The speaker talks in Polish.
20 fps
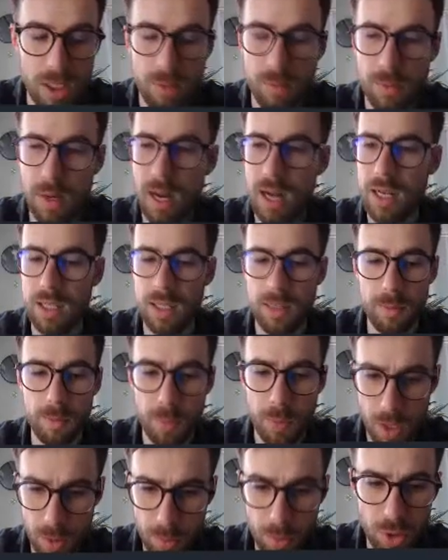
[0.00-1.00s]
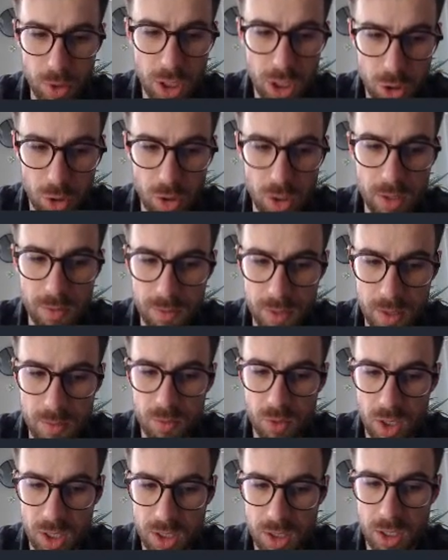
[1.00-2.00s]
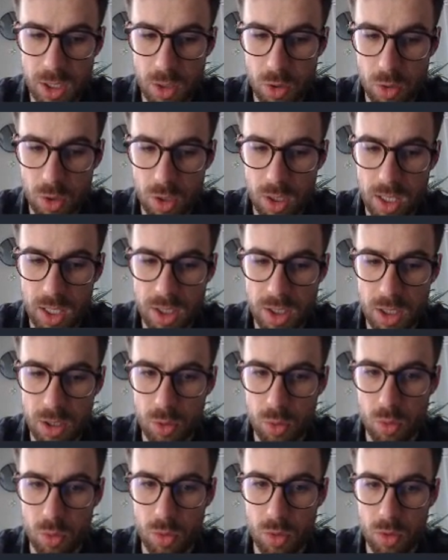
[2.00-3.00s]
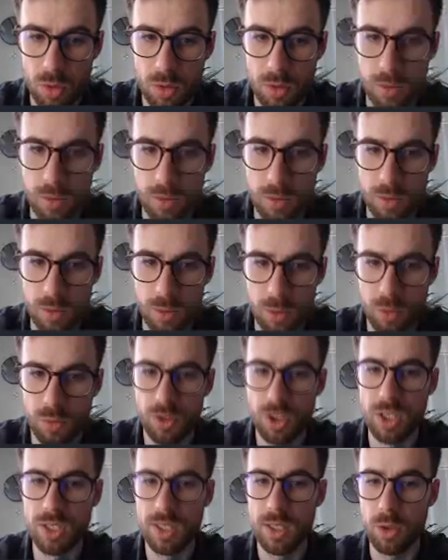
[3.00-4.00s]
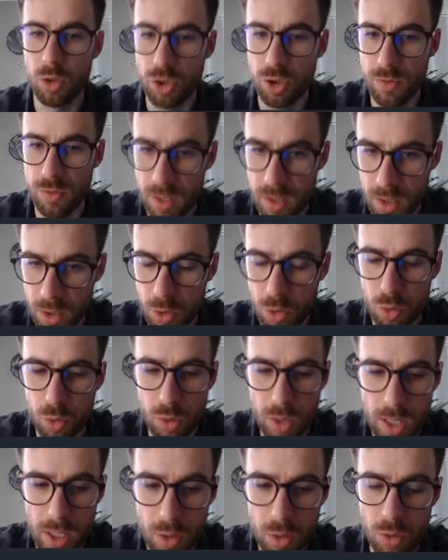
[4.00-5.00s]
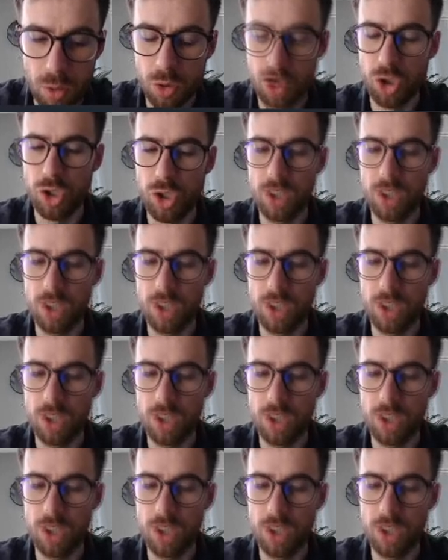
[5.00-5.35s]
minimalnym, poniesionych w tym właśnie okresie który, e, od 24 lutego do